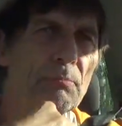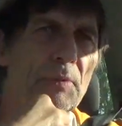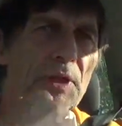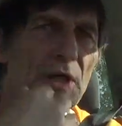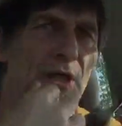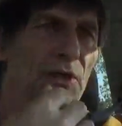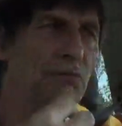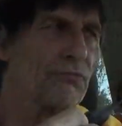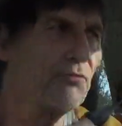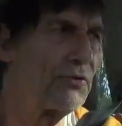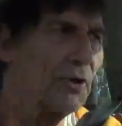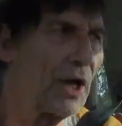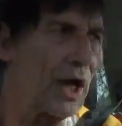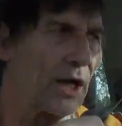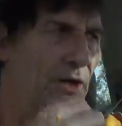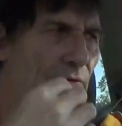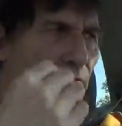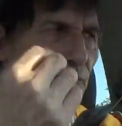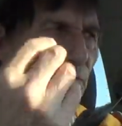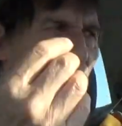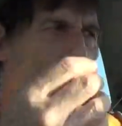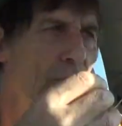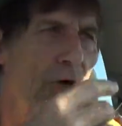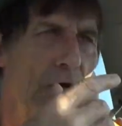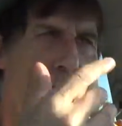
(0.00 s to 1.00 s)
mich vielleicht
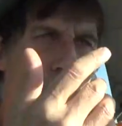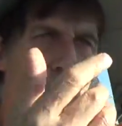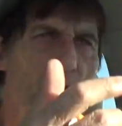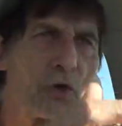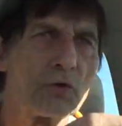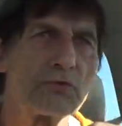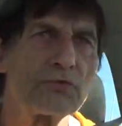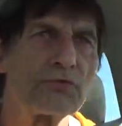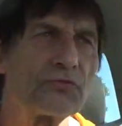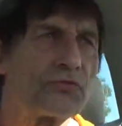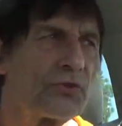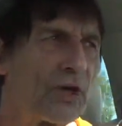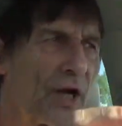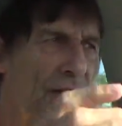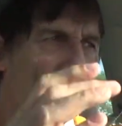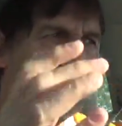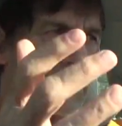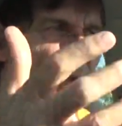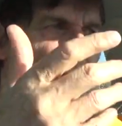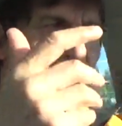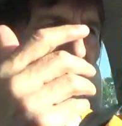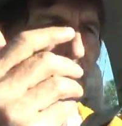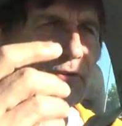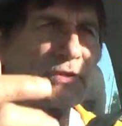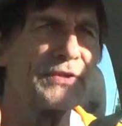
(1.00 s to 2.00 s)
vorher kurz dran,
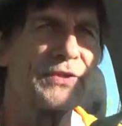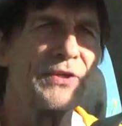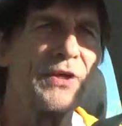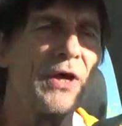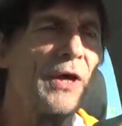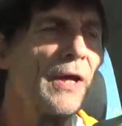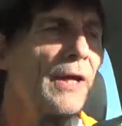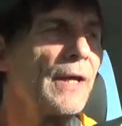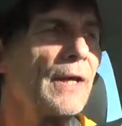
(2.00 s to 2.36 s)
dass ich